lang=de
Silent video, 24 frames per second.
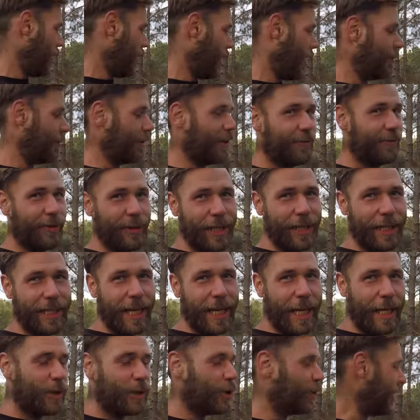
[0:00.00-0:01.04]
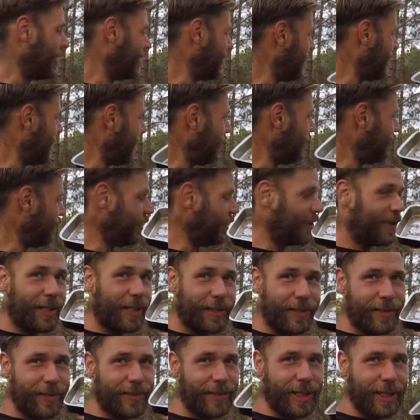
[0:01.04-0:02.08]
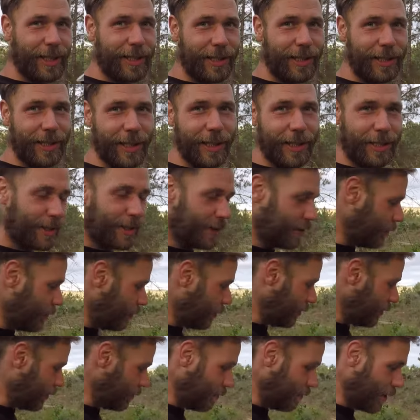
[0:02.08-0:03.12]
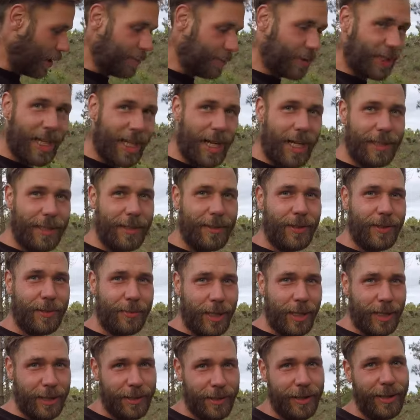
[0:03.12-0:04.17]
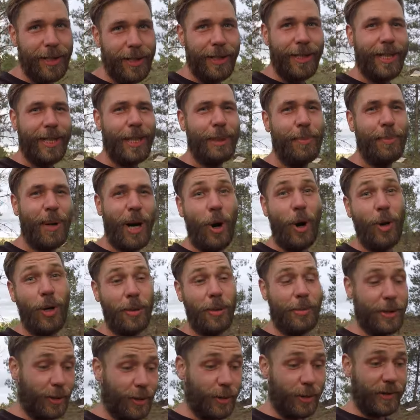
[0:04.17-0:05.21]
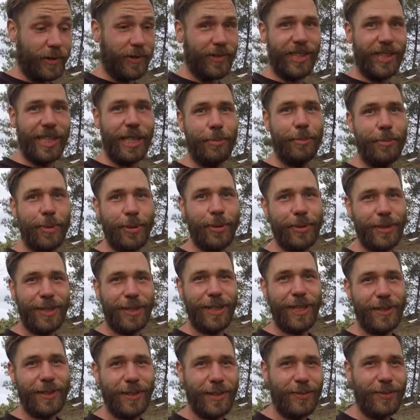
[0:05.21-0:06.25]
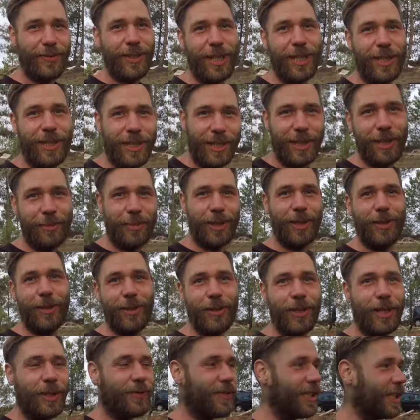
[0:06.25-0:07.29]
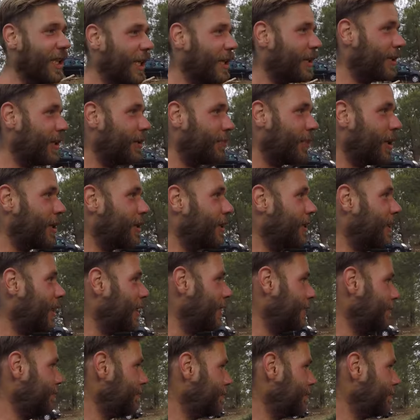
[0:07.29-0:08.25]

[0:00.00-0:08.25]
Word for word: Aber von den Gegenständen her, ich finde das ist richtig, richtig gut, um Marmelade zu machen brauche aber noch ein Sieb. Das ist wichtig, damit ich sowas wie Nektar machen kann.